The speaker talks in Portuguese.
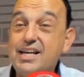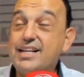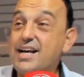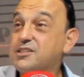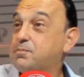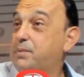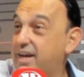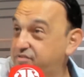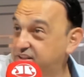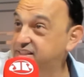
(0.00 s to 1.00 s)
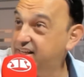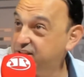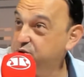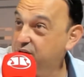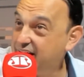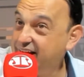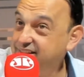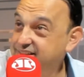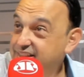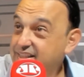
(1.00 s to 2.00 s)
Nas prévias
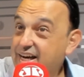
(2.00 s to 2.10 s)
eleitorais,